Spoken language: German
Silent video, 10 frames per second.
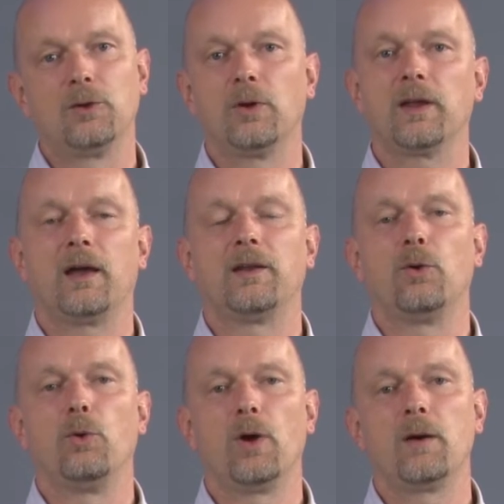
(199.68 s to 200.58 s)
durch
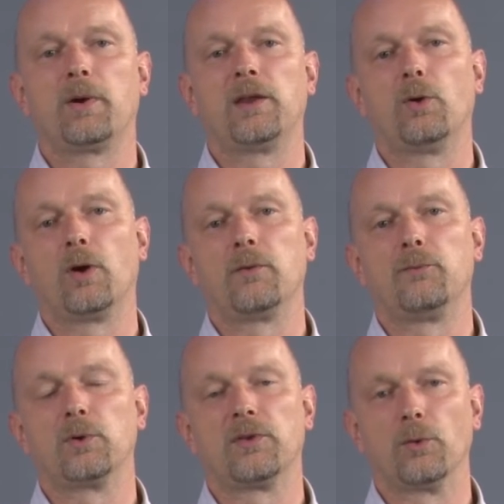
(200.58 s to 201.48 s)
eine höher priore
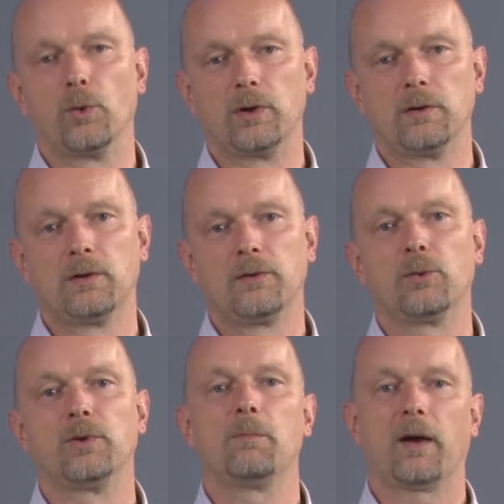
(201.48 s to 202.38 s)
Funktion
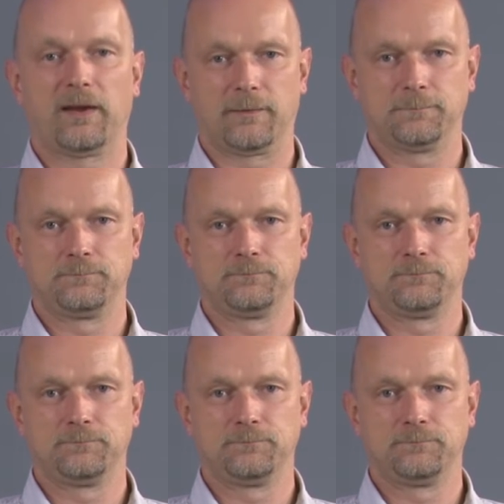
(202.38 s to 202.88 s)
zu unterbrechen.